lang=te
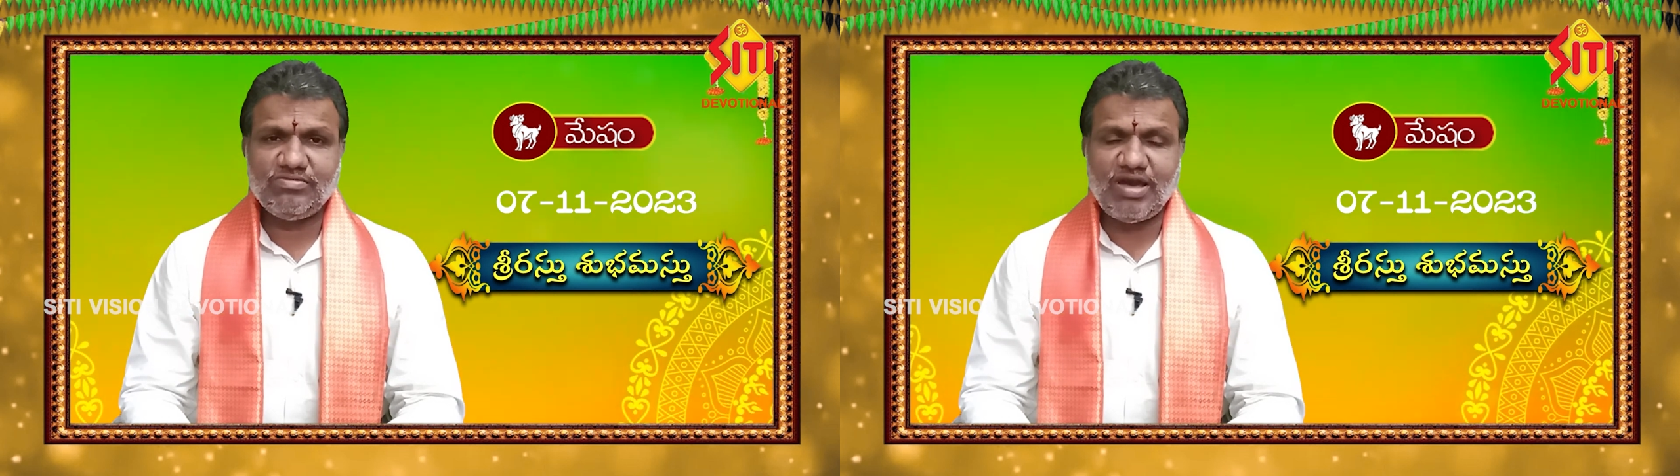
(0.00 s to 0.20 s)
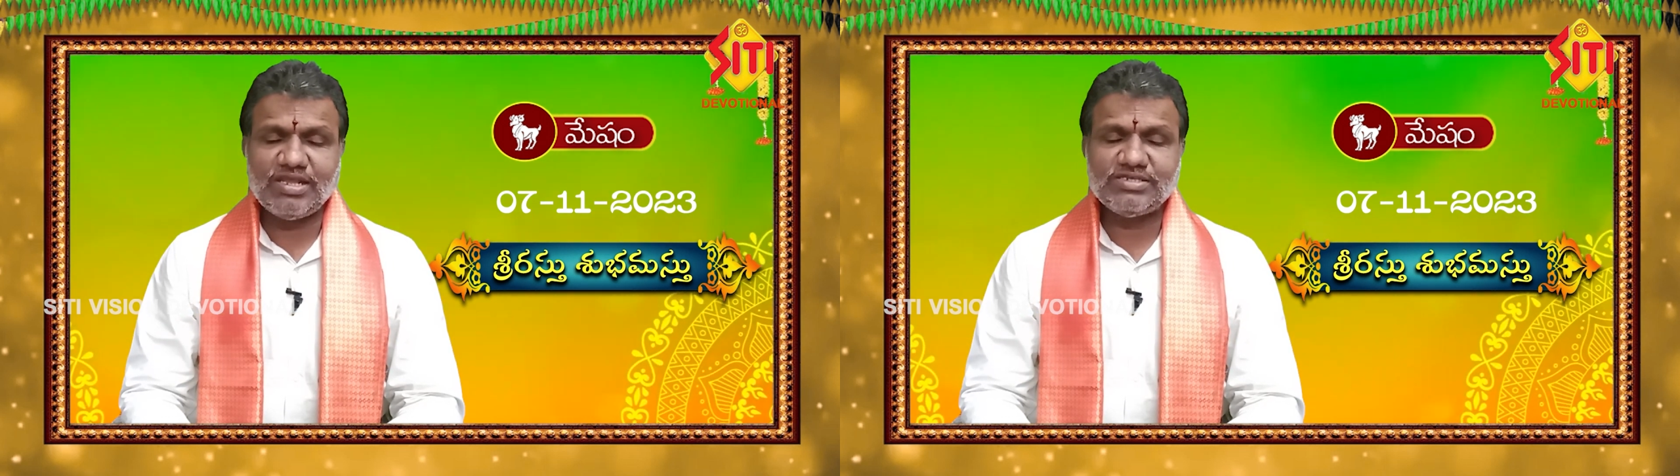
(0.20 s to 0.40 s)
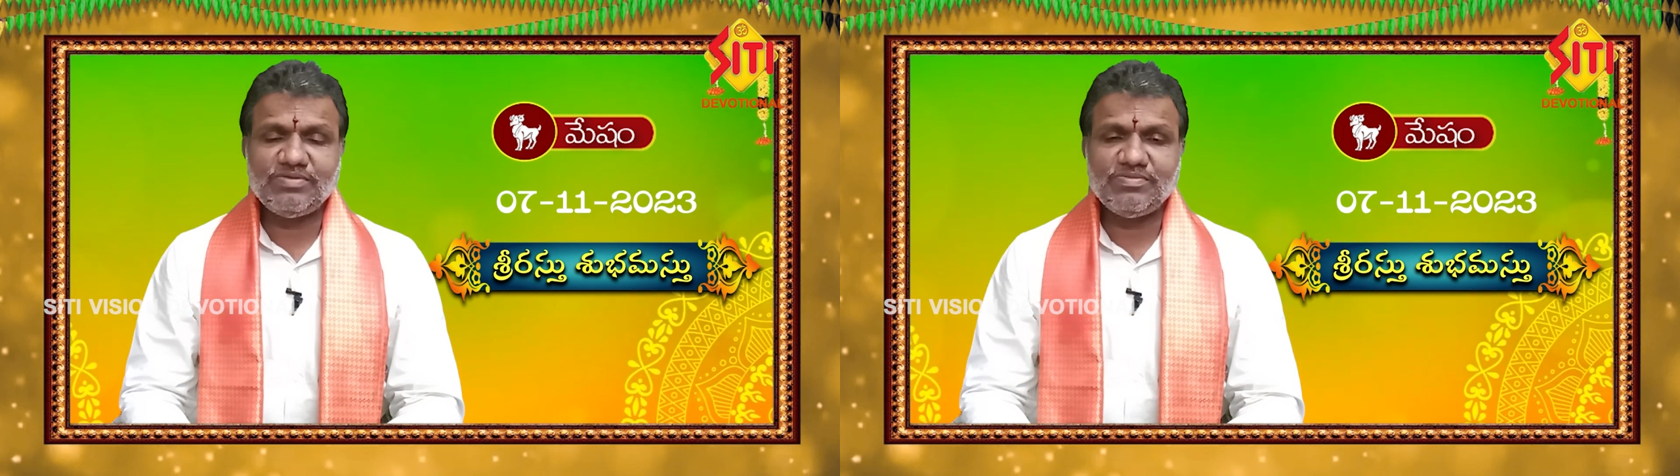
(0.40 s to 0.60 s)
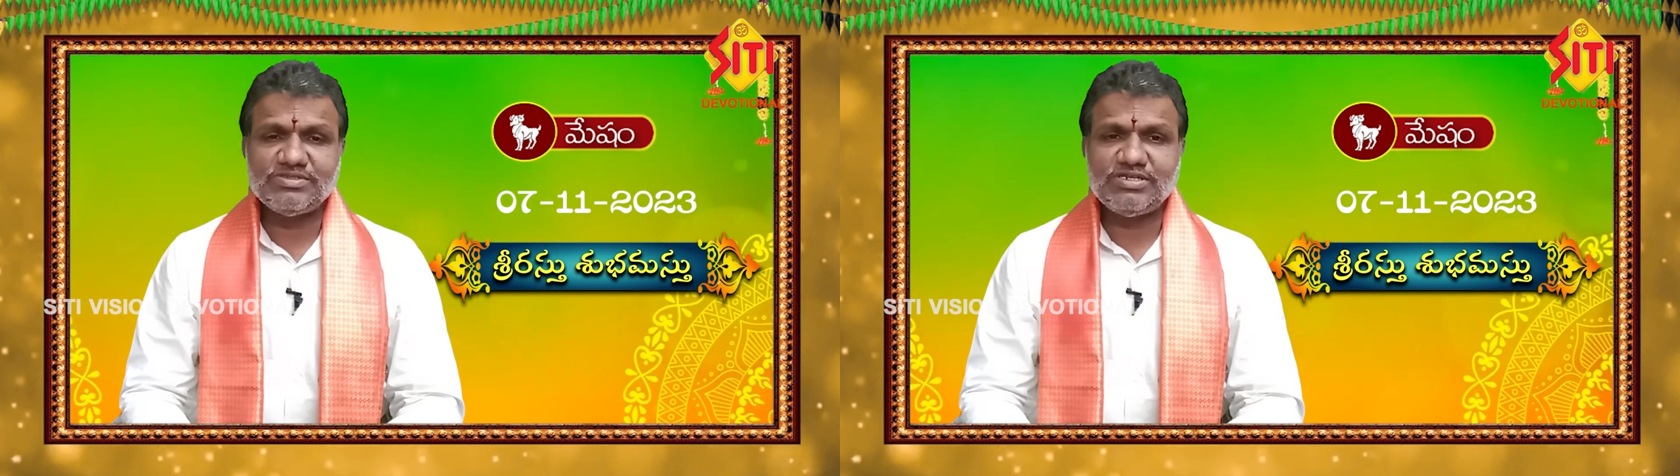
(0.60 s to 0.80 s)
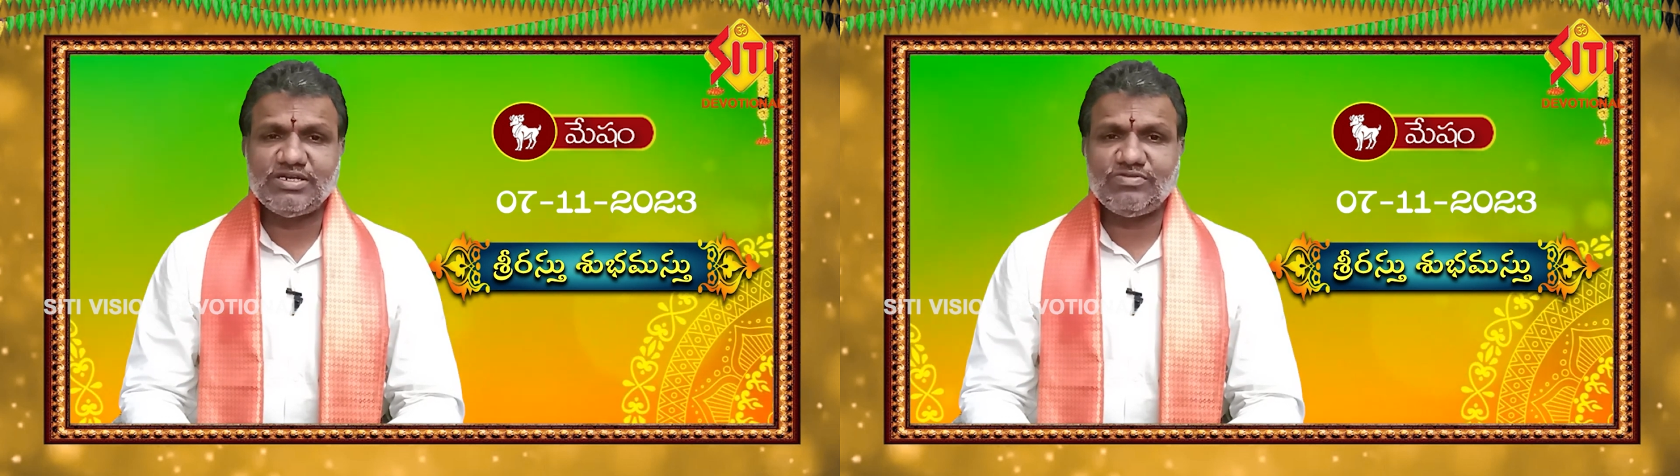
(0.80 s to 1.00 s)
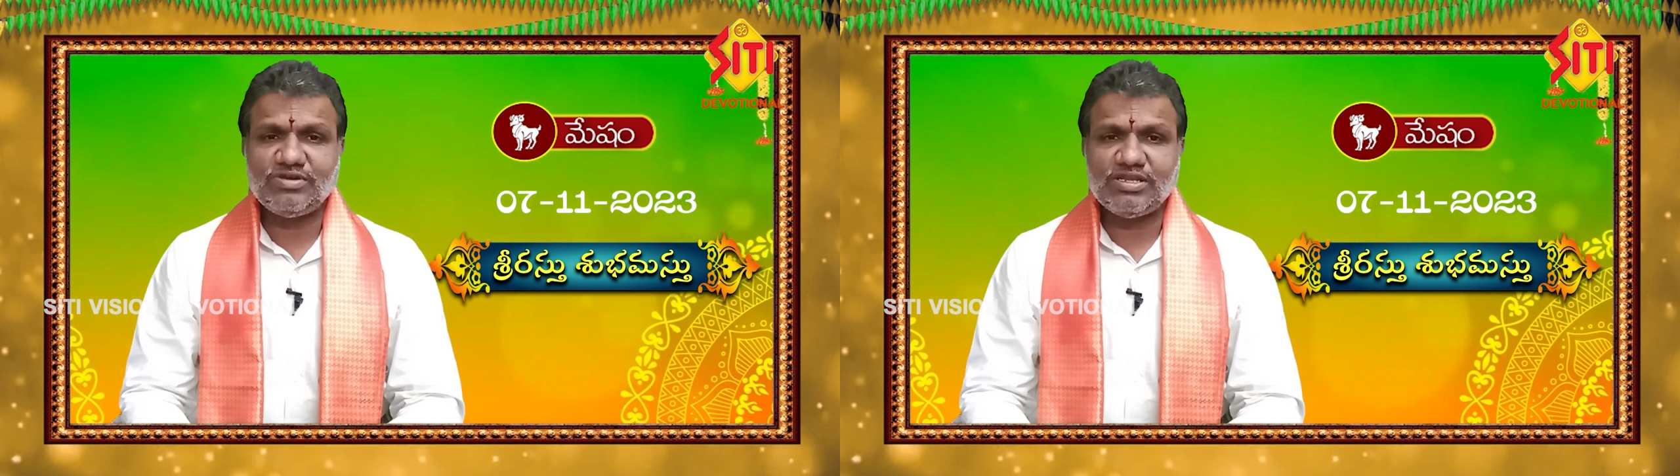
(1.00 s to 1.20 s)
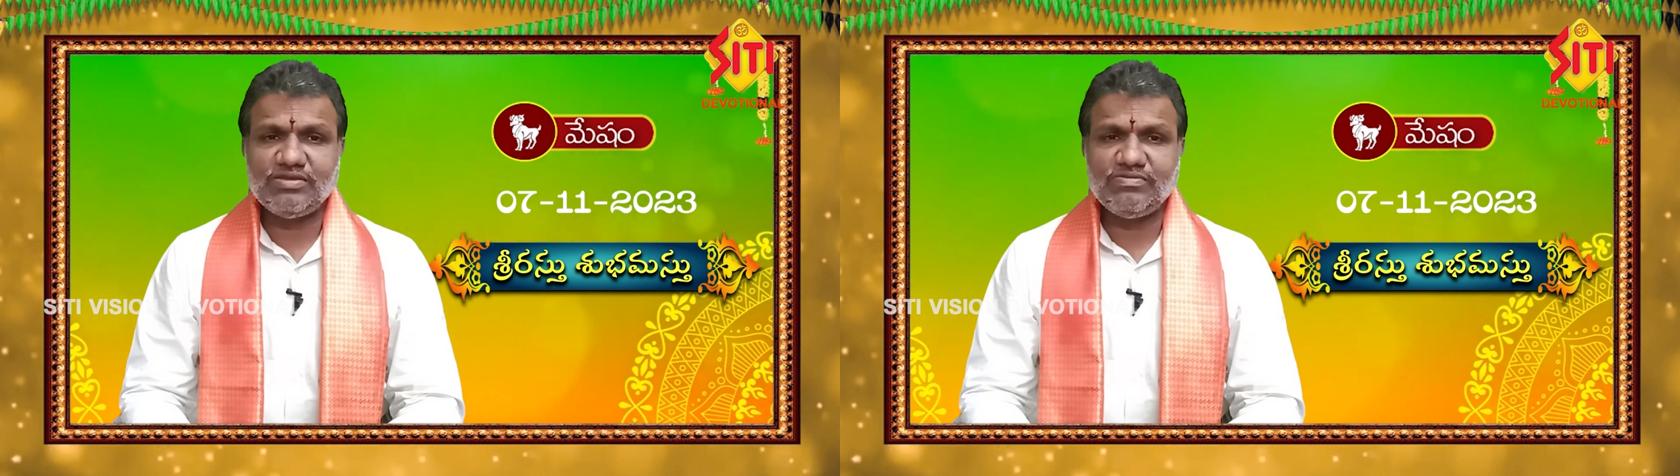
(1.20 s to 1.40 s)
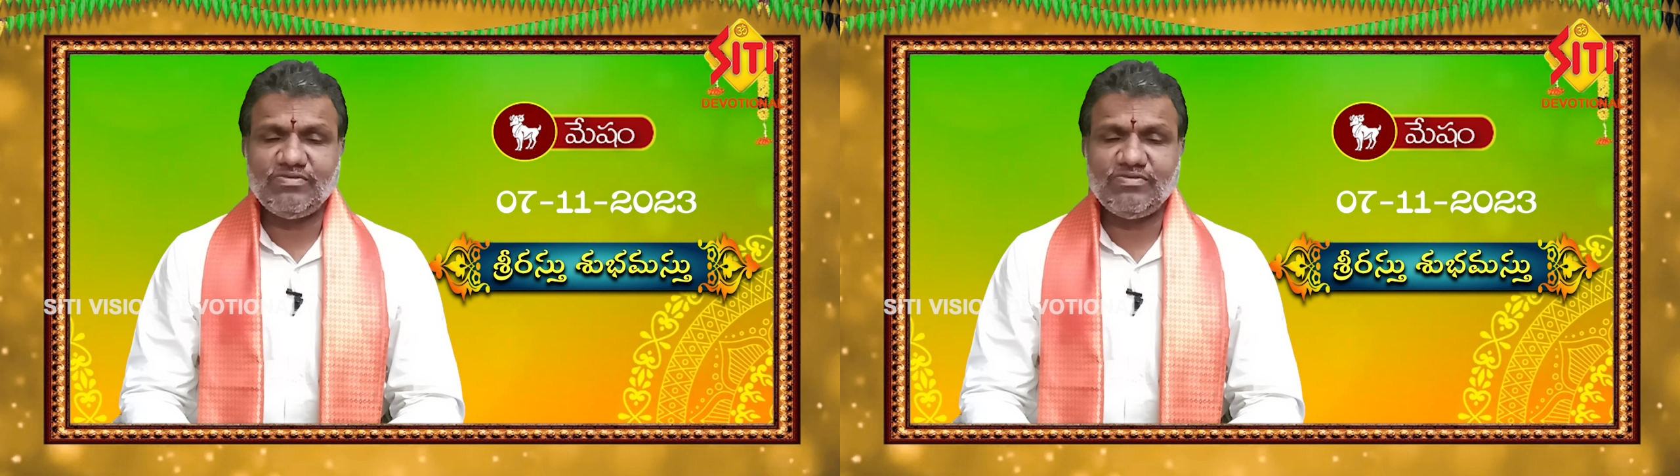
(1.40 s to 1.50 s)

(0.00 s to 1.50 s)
వారికి సంబంధించినటువంటి